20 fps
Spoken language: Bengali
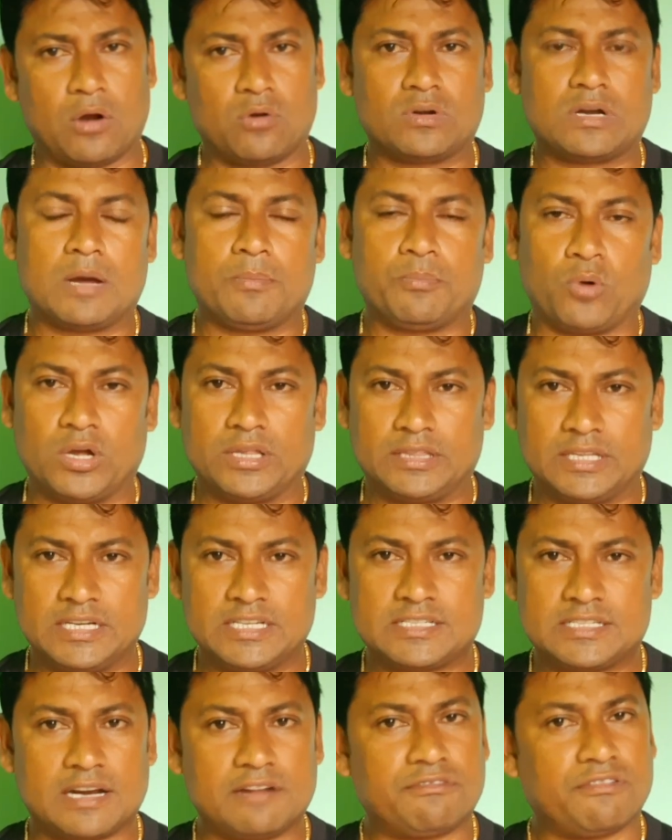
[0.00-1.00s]
বারোটা
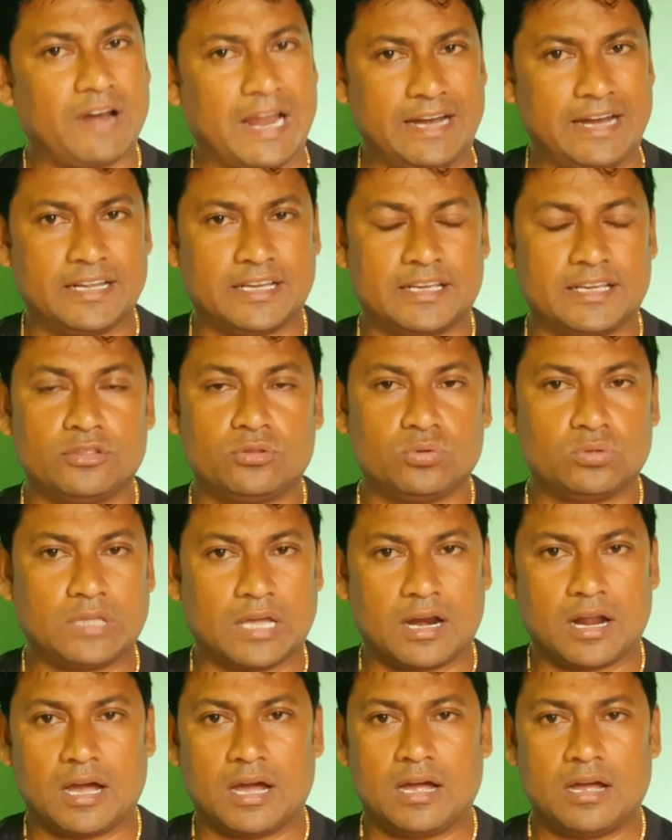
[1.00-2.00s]
পঁয়ত্রিশের ফ্লাইটে কিন্তু
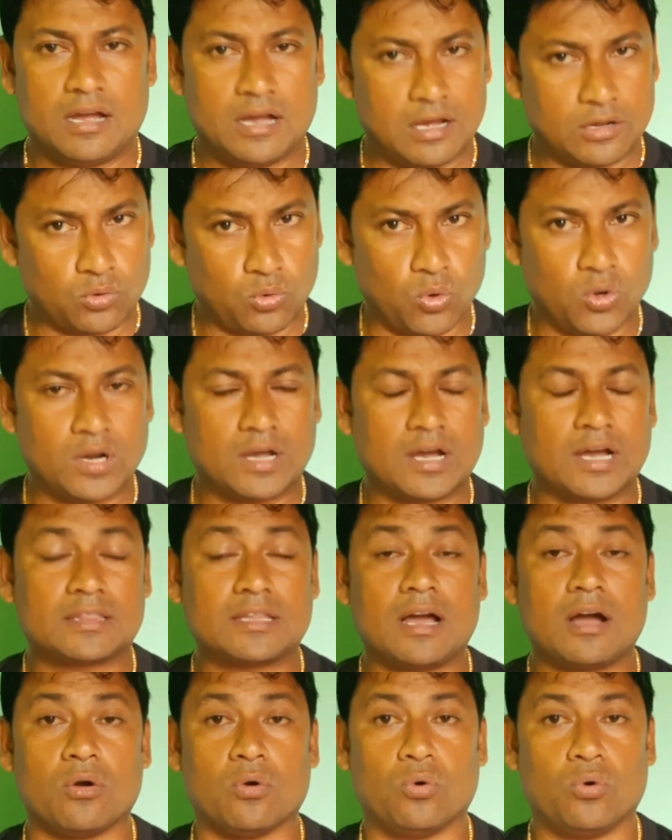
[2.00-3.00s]
তারা
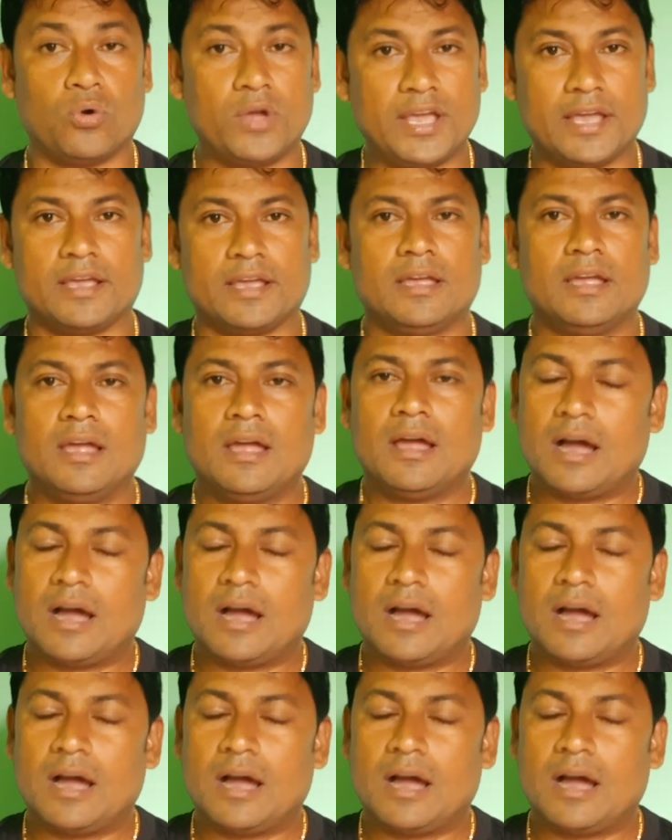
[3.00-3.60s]
কলকাতা হয়ে